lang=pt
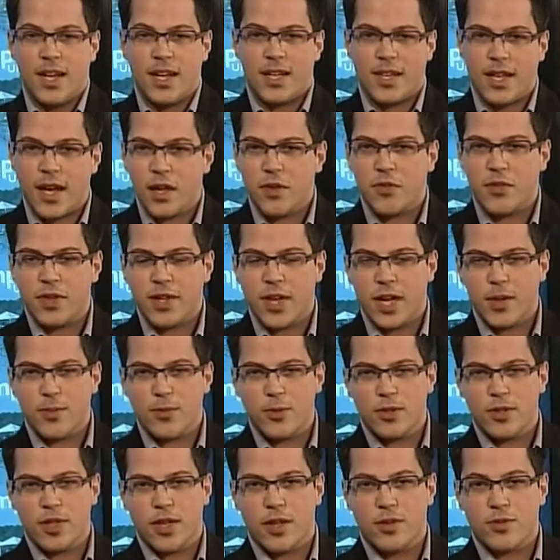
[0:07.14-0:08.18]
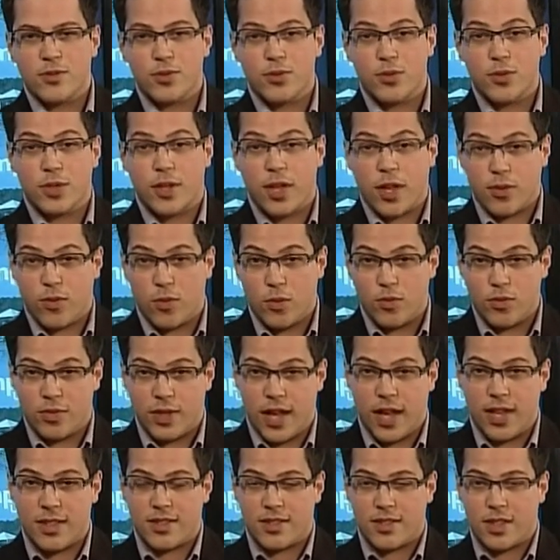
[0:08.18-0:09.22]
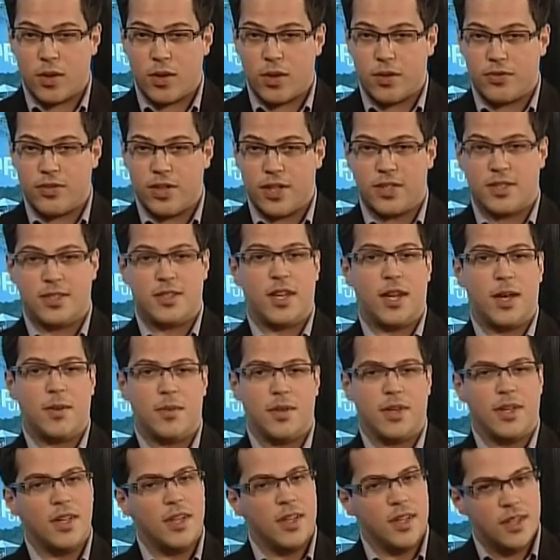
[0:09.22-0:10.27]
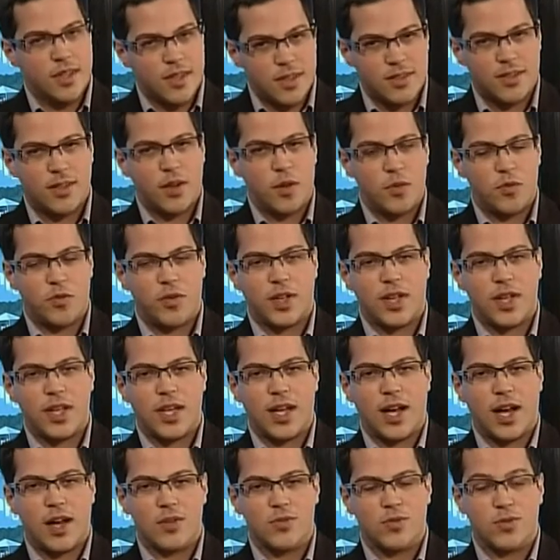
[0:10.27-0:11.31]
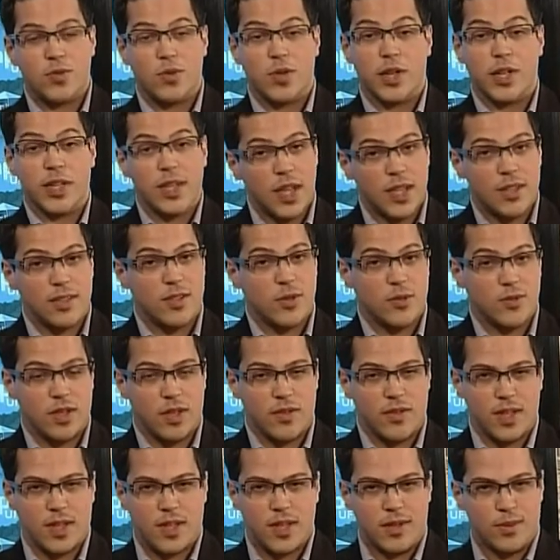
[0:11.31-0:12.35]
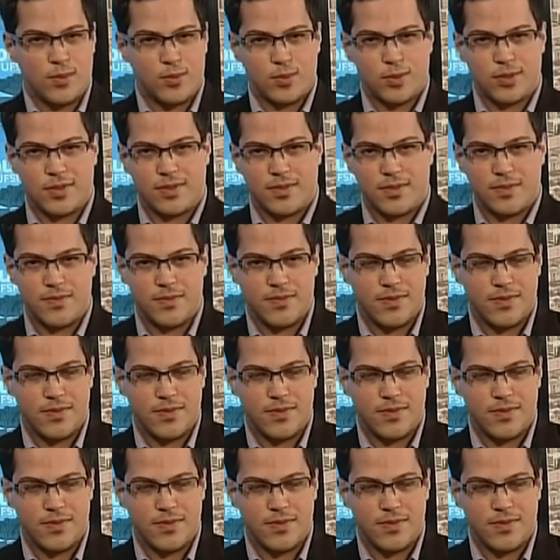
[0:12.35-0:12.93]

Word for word: Quer ficar por dentro do que acontece na UFSM? Então fique ligado no Redação TV Campus.